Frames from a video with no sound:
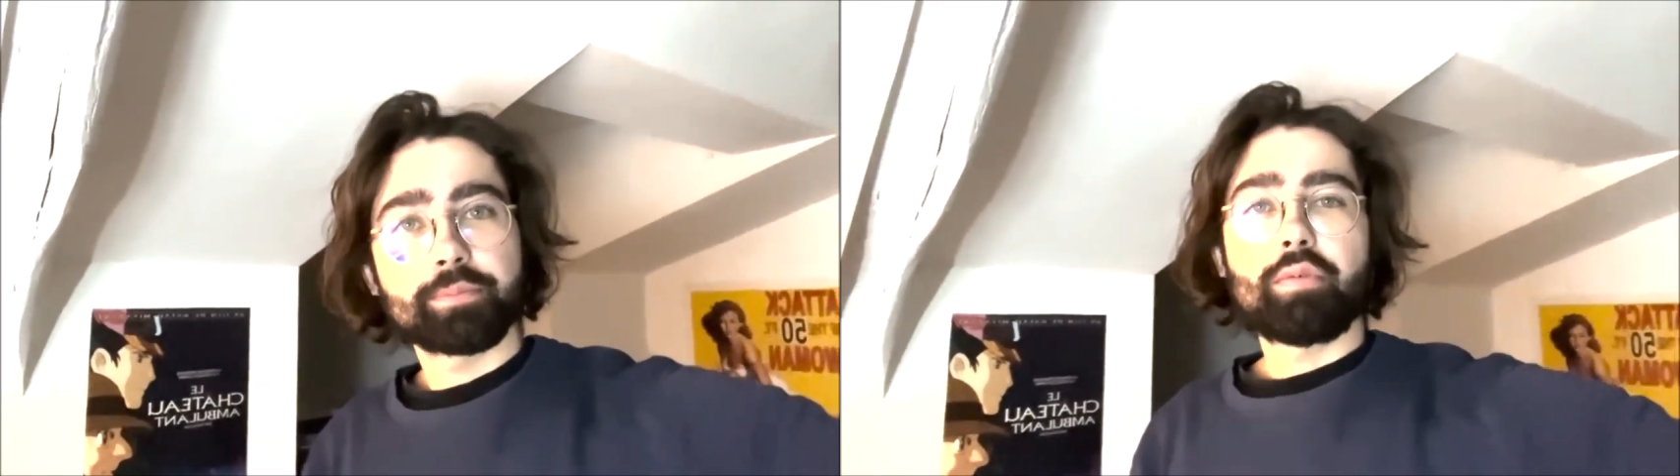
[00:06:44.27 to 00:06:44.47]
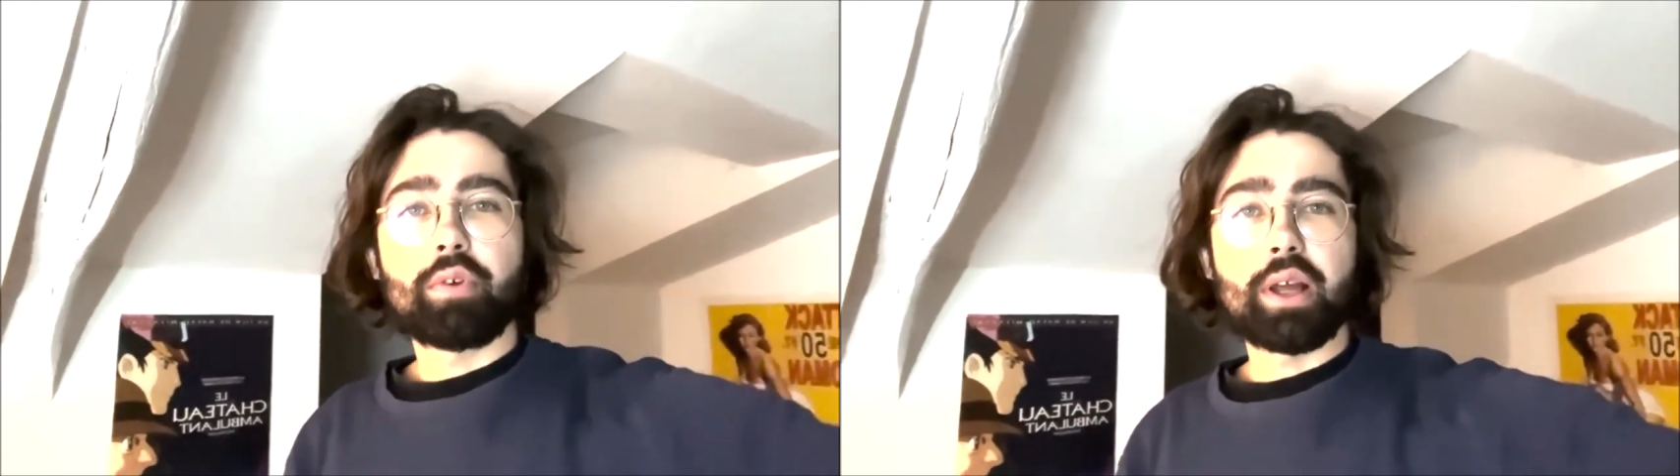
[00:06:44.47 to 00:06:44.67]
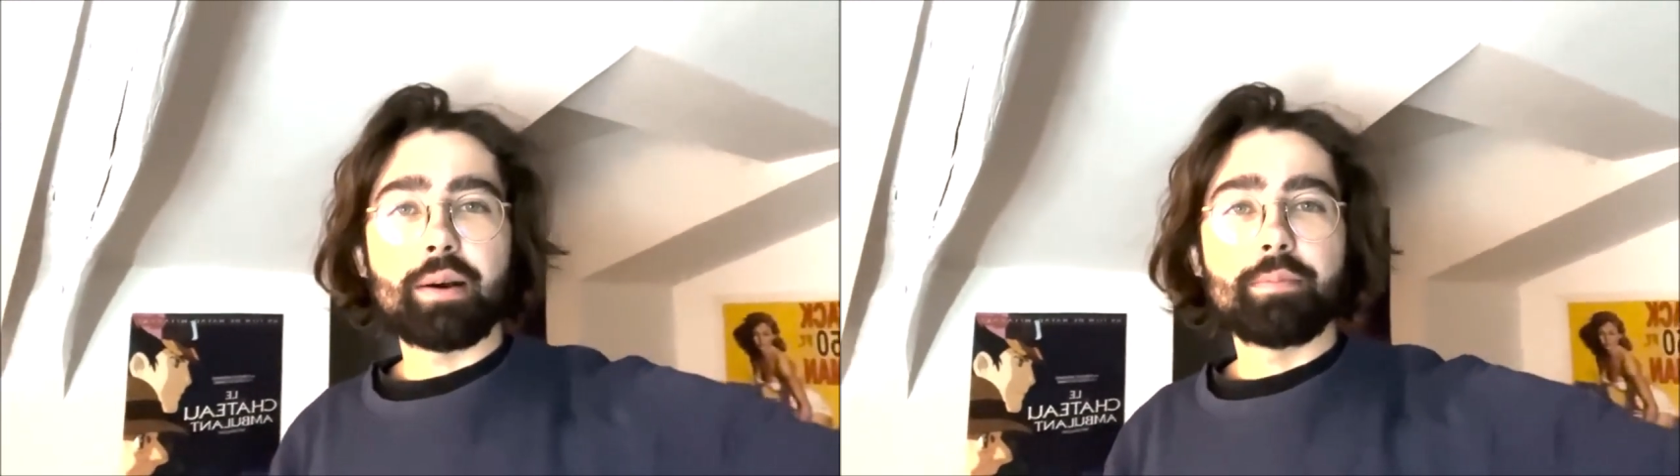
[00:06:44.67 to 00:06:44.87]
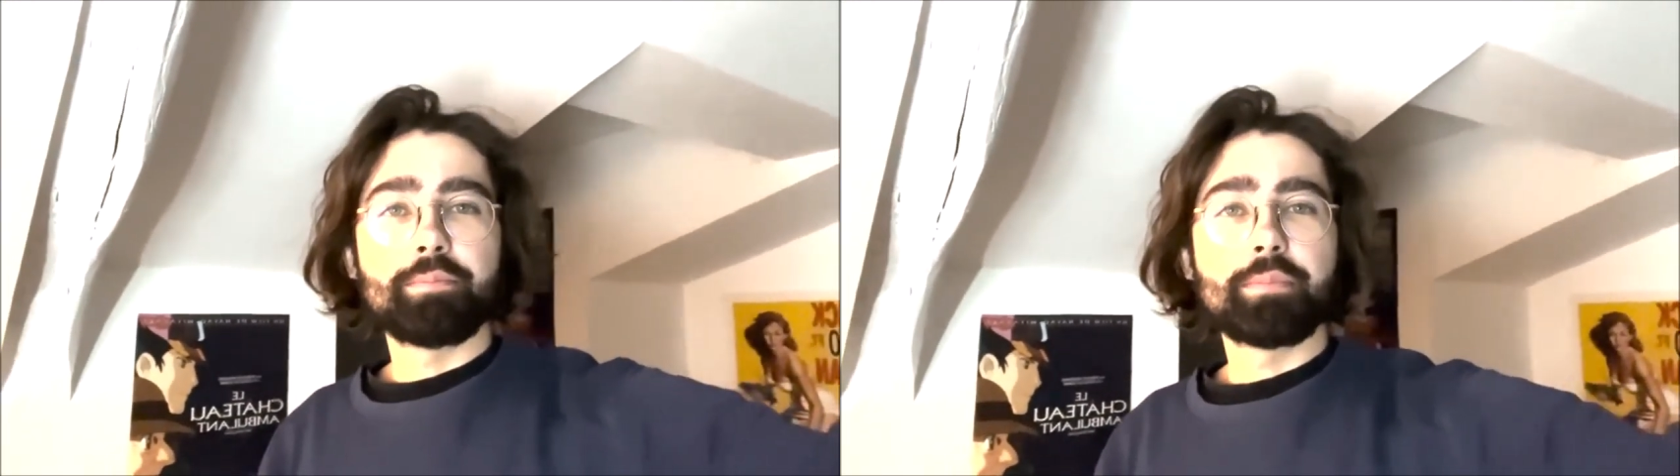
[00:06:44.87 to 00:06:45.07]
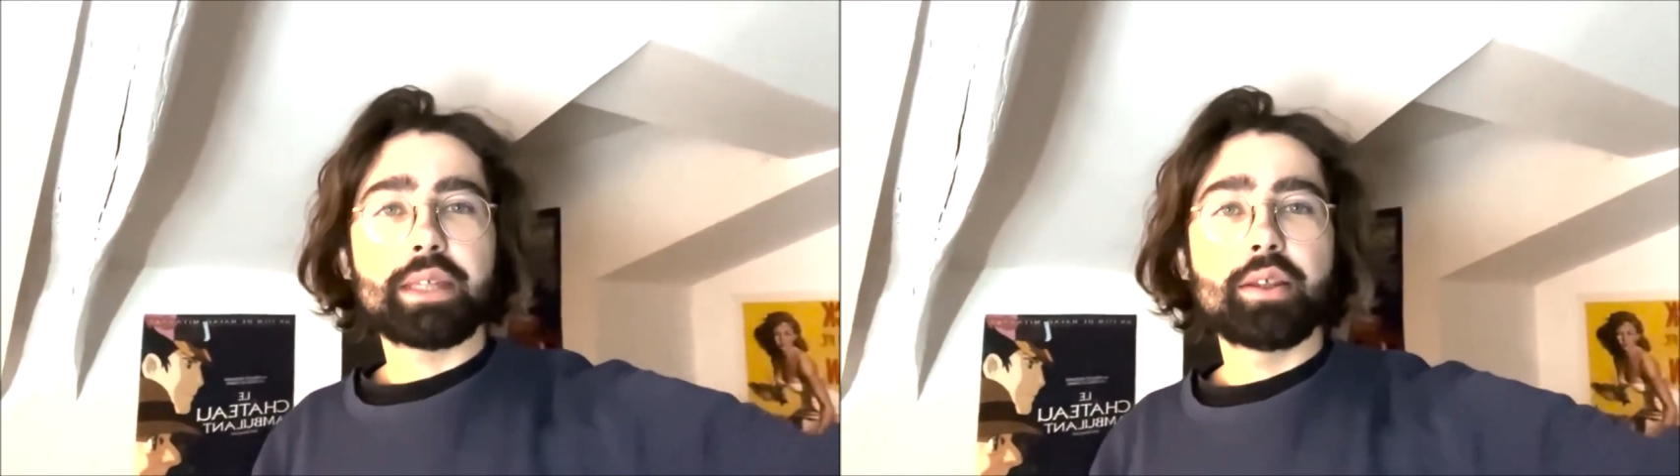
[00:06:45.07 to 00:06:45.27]
Voilà,
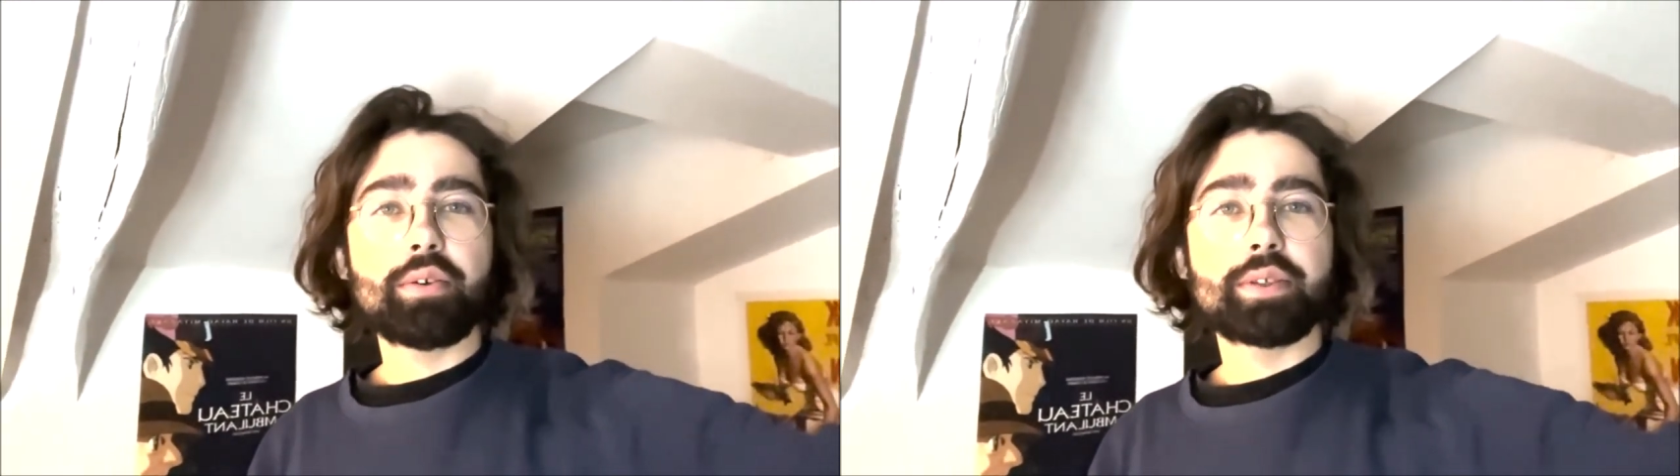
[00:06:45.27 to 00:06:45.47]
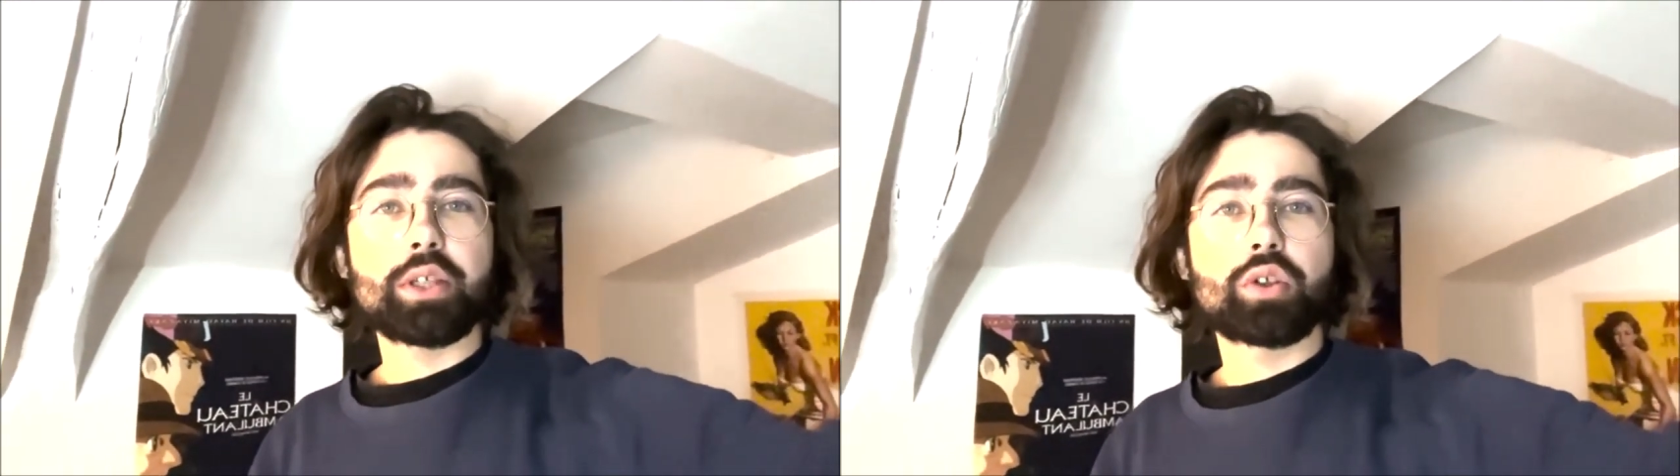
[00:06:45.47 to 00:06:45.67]
maintenant cette